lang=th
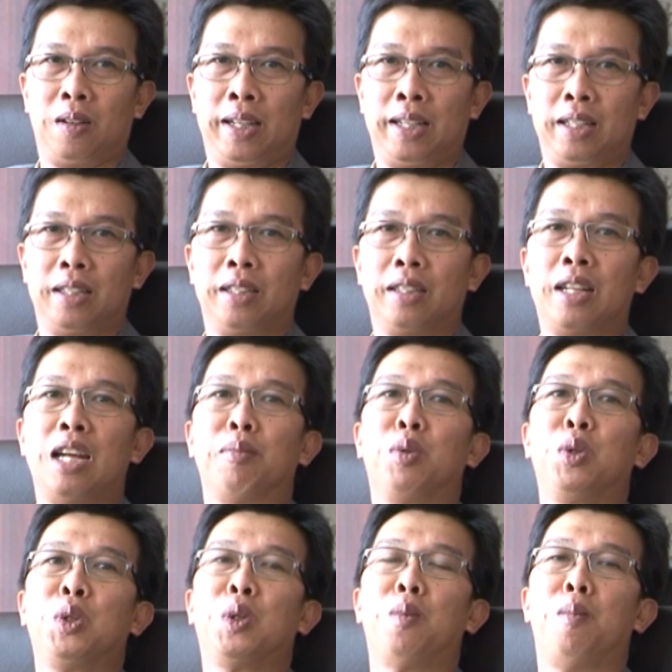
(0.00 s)
และท่าน
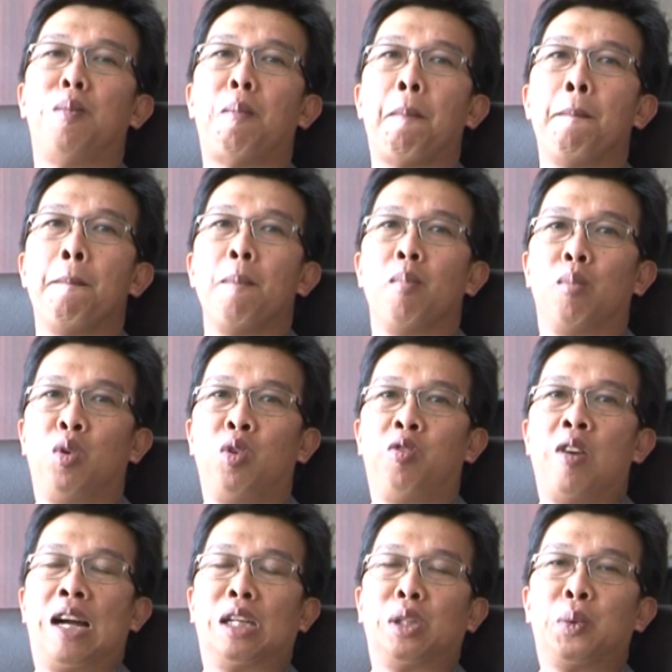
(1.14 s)
ผู้ชมผู้
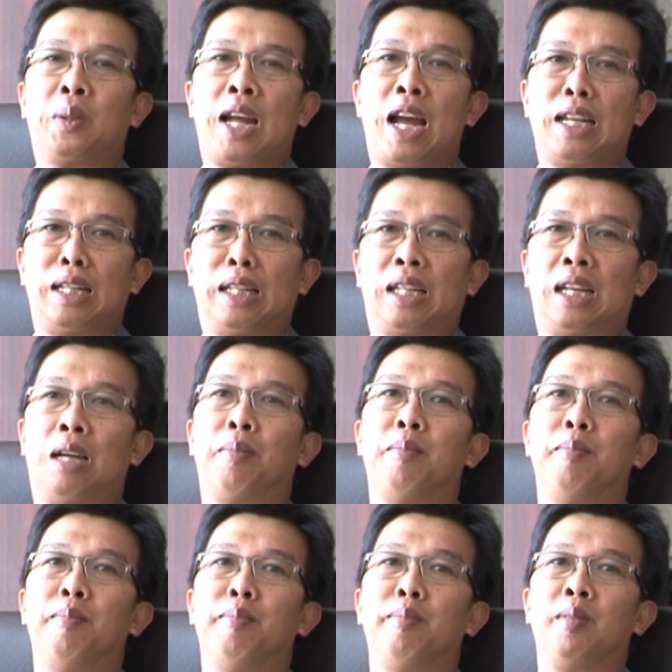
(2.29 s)
ฟังทุกท่านนะครับ
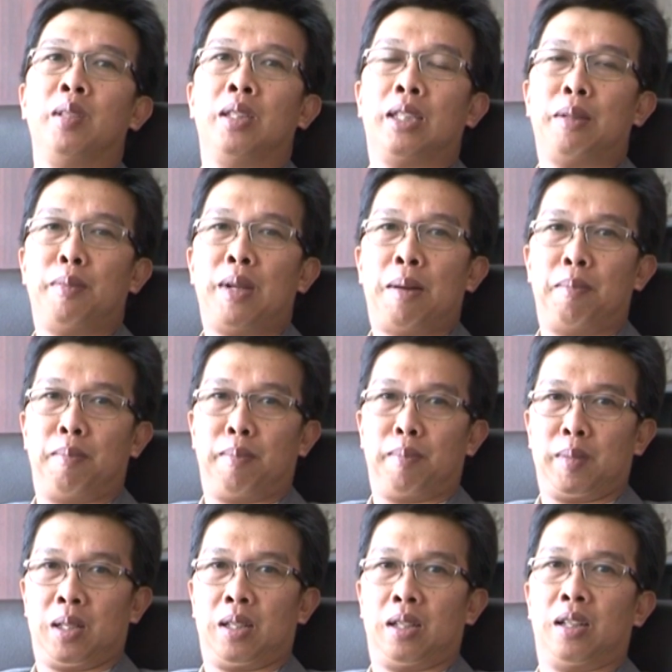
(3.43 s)
สำหรับ
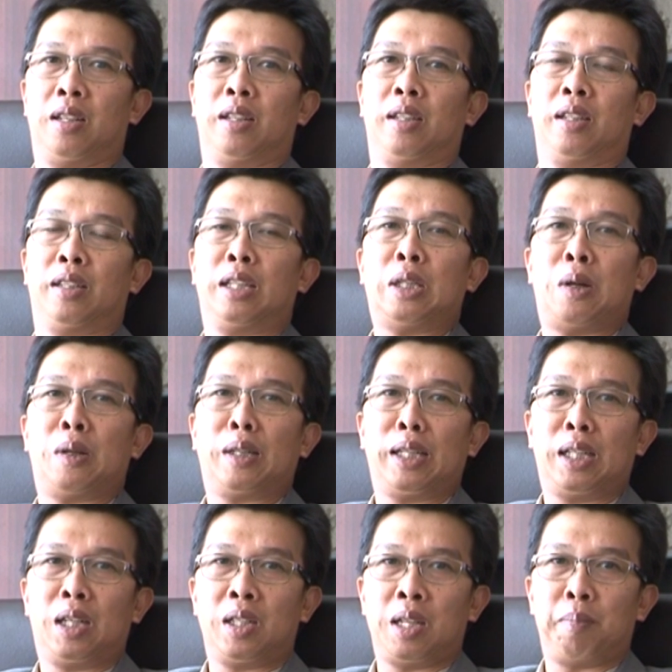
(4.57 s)
ณตอน
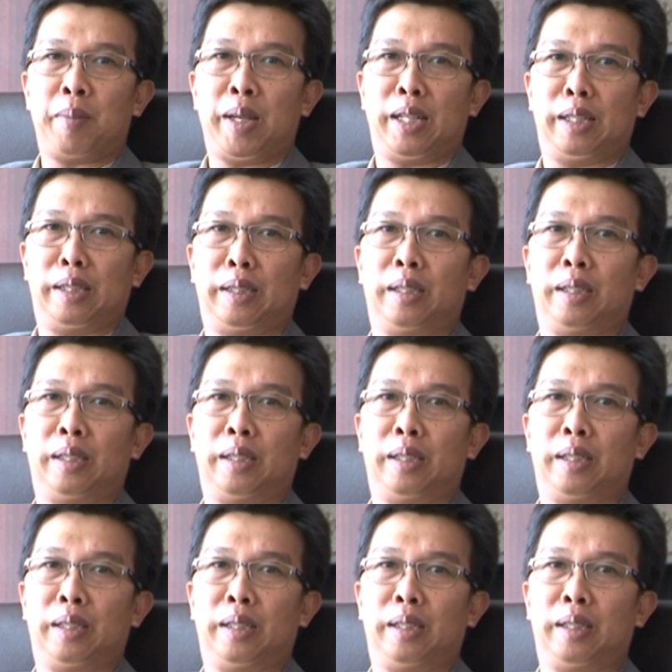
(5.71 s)
นี้ก็จะเป็น